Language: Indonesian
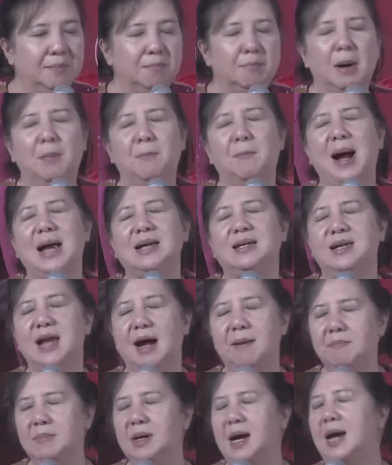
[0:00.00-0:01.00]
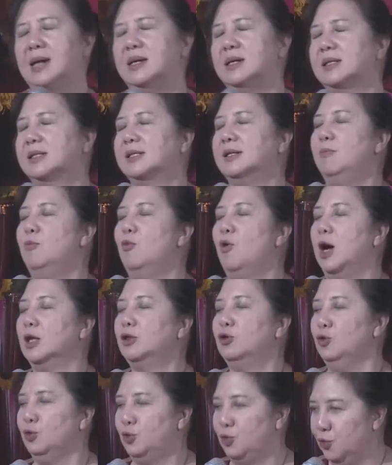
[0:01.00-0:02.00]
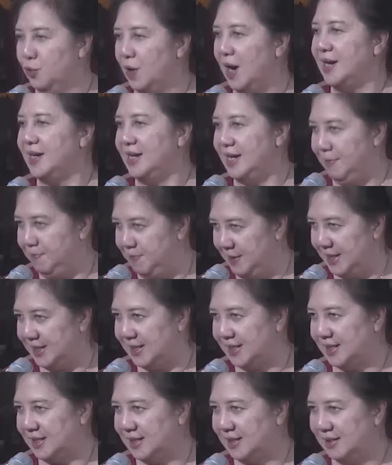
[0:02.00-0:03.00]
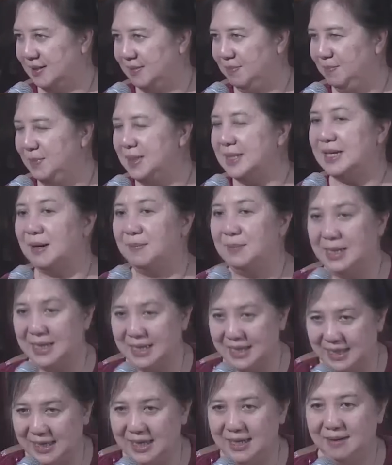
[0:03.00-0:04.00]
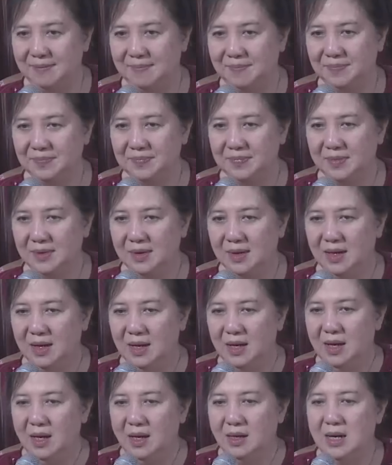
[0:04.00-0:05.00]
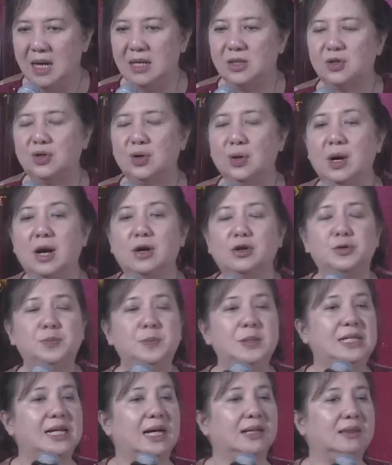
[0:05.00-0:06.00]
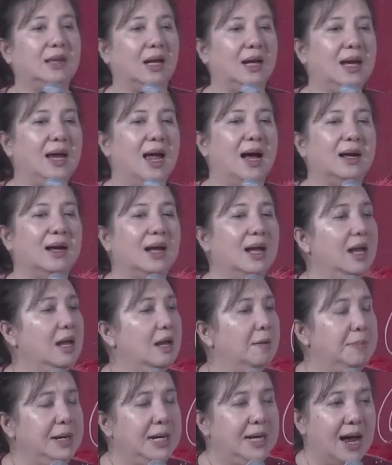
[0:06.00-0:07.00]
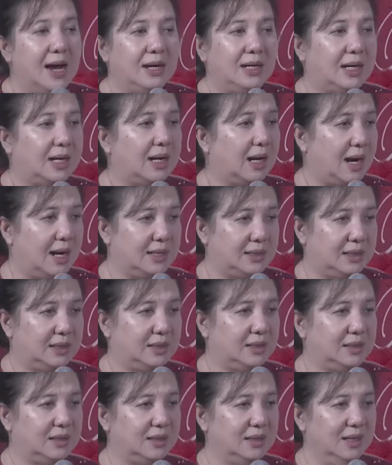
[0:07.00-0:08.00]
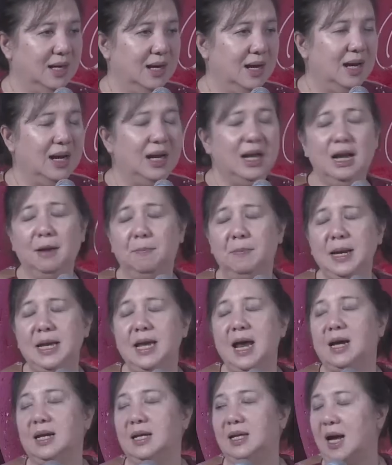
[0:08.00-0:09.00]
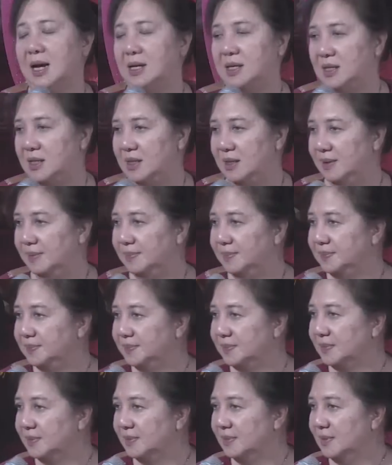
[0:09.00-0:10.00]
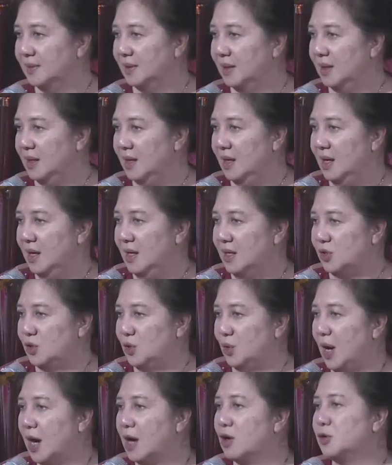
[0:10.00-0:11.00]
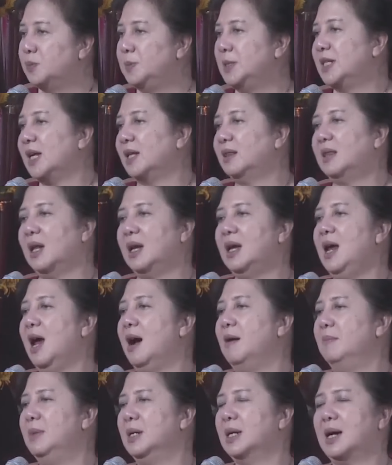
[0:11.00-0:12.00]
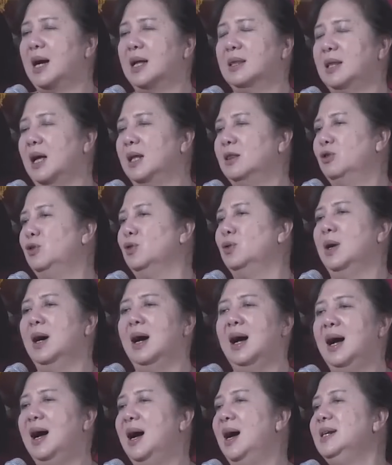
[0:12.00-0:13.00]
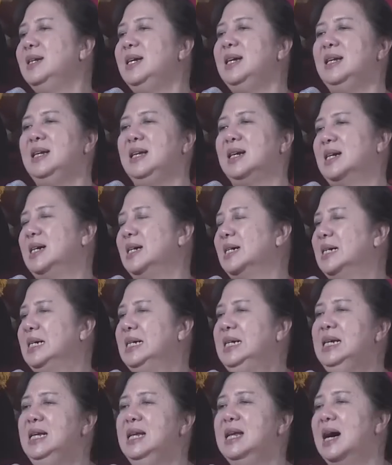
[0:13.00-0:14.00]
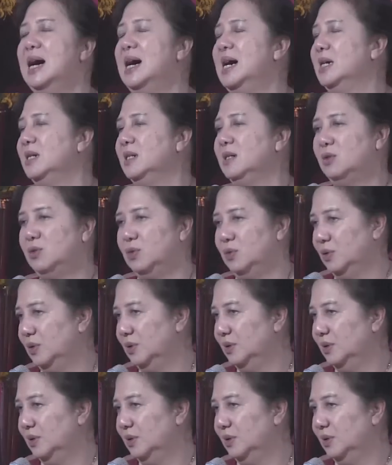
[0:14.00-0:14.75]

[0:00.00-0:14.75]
memadamkan semua tuduhan iblis. Bisa mengerti? Dan saudara harus bisa teriak lebih dari keras, lebih dari tadi. Saudara harus bisa teriak berkata, Tuhan ini kegilaanku.